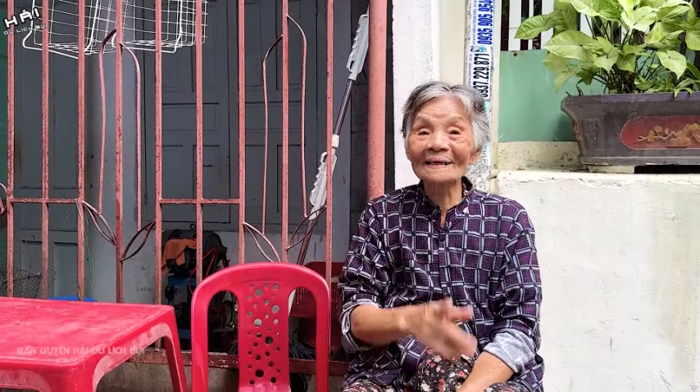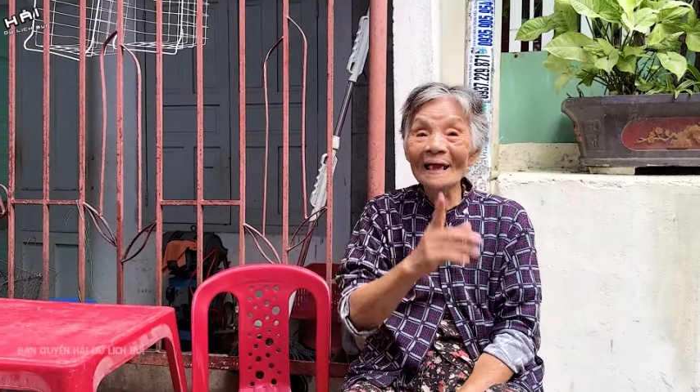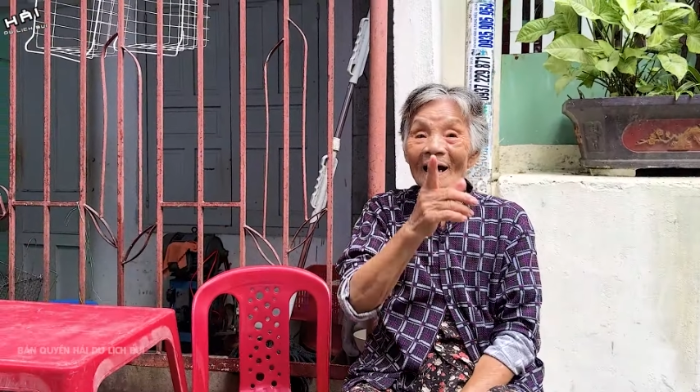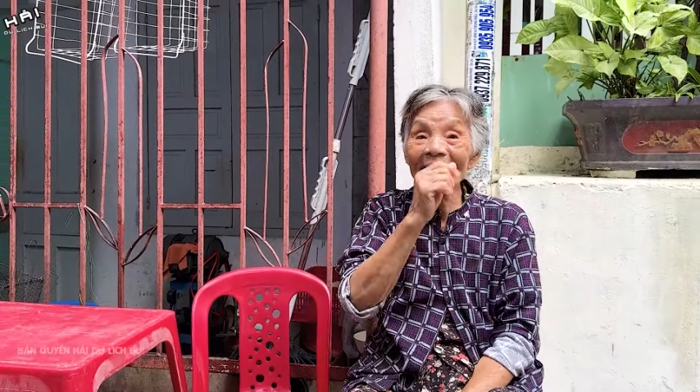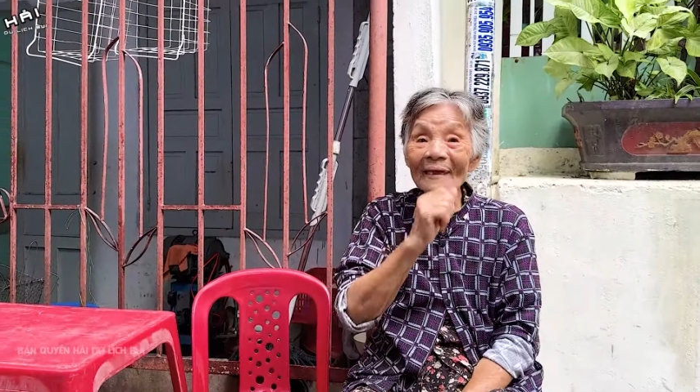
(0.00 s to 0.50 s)

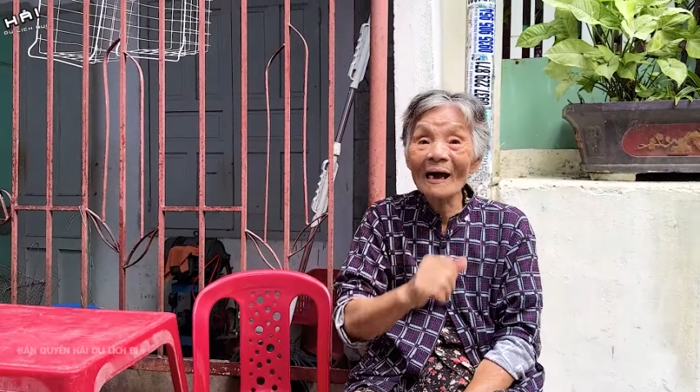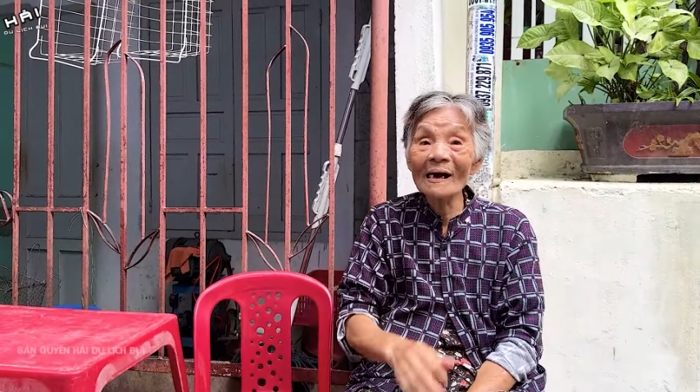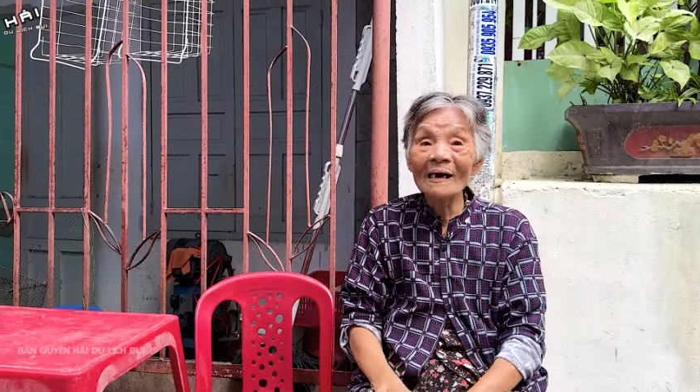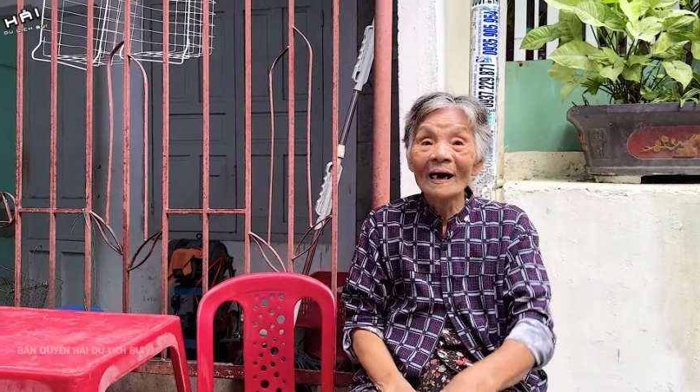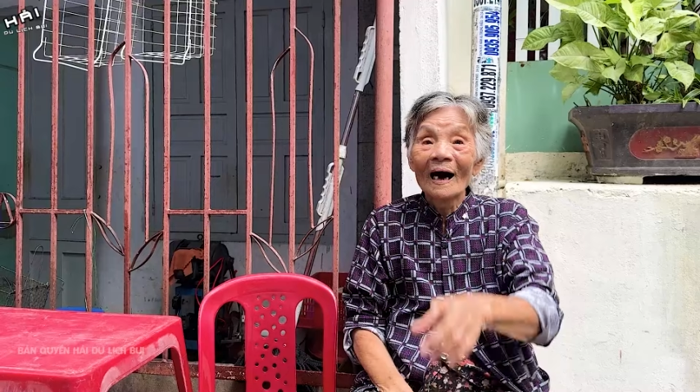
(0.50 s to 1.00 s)
nhớ chứ
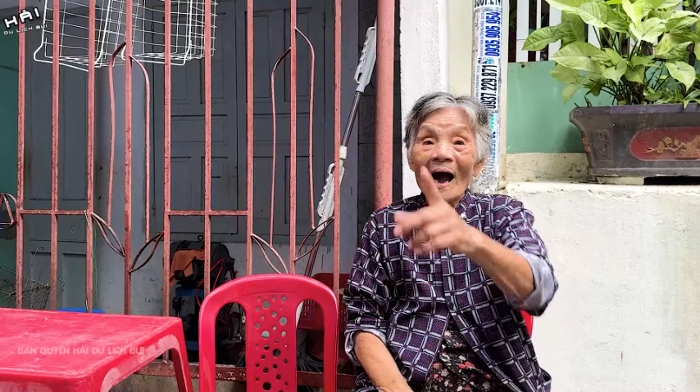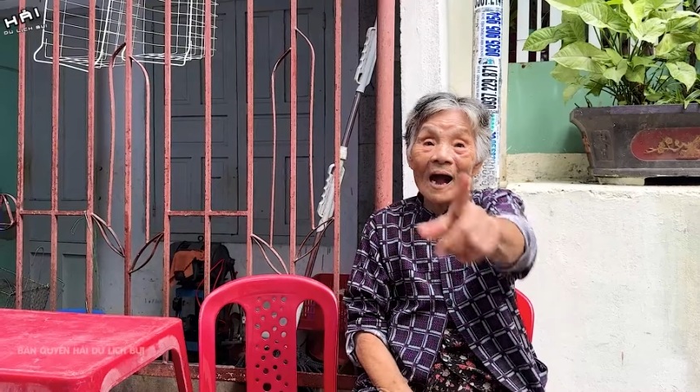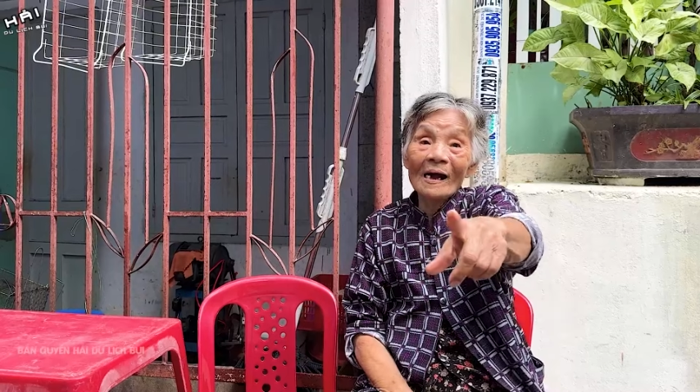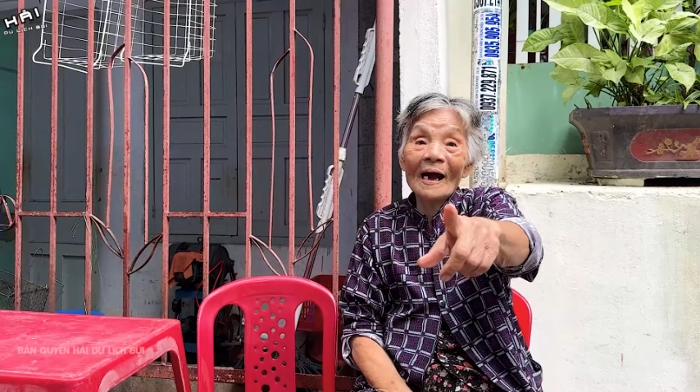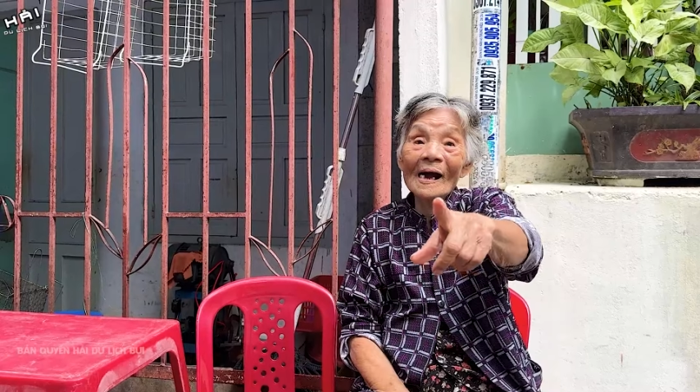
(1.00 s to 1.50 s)

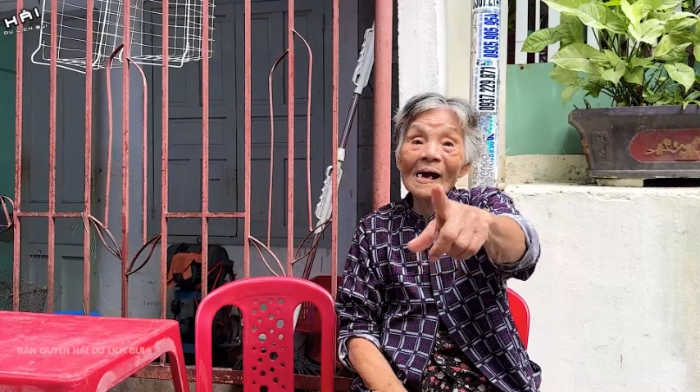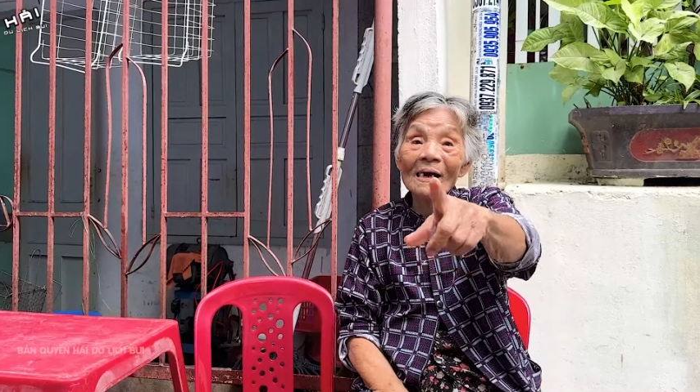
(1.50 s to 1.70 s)
hồi á